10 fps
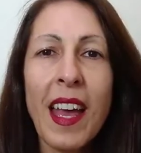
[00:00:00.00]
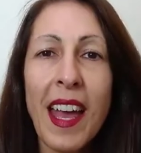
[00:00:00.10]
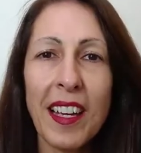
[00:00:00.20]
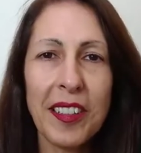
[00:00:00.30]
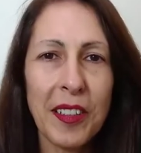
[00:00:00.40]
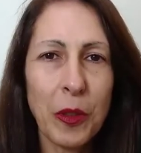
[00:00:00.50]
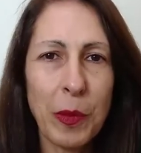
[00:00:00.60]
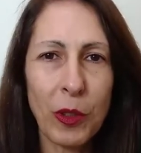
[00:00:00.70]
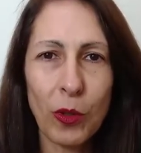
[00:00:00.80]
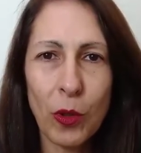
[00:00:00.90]
essas
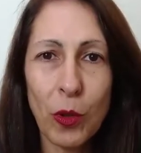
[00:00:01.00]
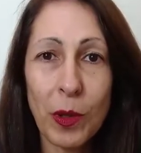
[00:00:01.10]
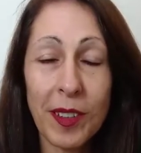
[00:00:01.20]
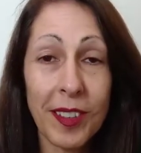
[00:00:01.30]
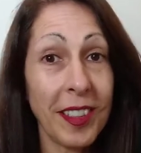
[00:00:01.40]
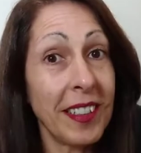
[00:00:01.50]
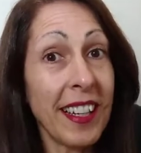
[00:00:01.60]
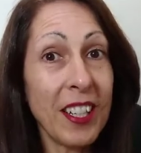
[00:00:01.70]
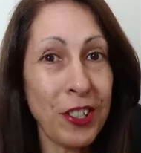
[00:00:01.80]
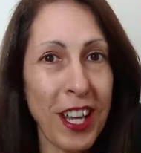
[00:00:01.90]
pessoas
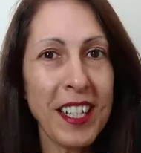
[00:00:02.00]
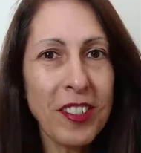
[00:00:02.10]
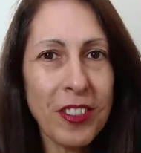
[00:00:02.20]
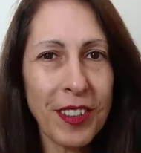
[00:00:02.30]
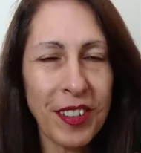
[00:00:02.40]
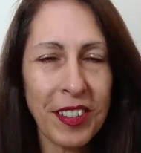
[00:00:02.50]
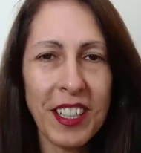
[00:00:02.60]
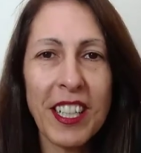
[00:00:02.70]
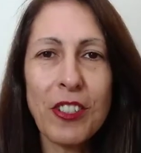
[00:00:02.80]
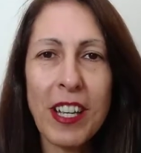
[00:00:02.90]
inteligentes
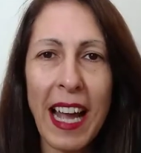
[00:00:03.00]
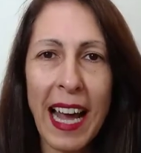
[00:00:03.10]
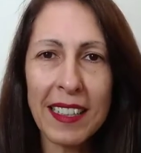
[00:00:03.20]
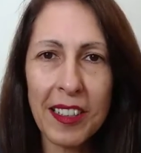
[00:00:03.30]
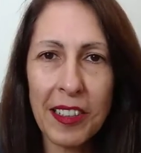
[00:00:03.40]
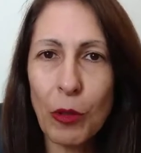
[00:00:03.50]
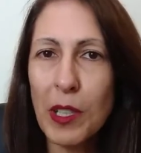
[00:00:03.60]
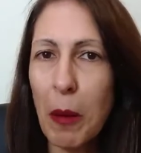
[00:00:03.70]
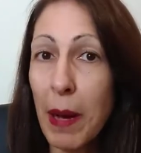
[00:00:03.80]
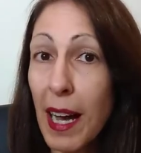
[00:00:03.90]
e dedicadas ao
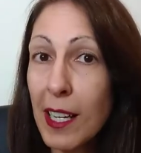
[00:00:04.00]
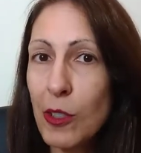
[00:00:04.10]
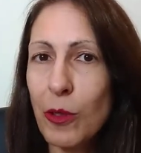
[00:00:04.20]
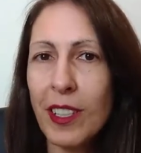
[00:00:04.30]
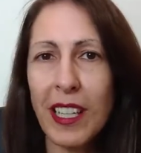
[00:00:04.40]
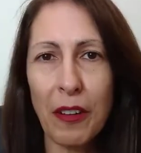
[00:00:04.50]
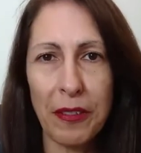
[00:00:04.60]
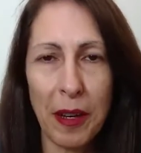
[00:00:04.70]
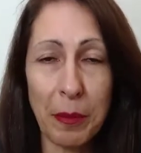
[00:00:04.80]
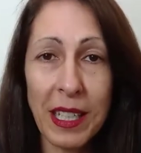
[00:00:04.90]
trabalho e à
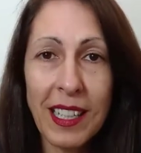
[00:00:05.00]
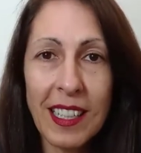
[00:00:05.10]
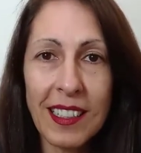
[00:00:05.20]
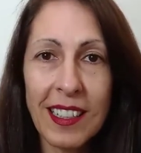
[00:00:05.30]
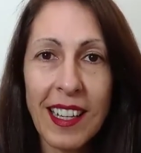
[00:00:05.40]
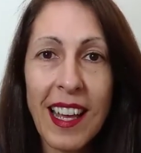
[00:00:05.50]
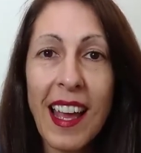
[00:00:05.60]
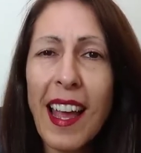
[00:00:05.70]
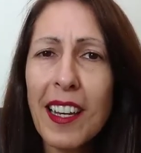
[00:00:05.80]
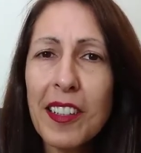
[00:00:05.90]
família,
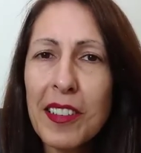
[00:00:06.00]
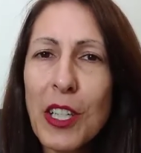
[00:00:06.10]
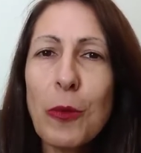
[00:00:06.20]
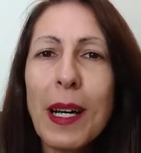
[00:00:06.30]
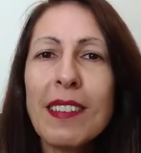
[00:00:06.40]
elas têm uma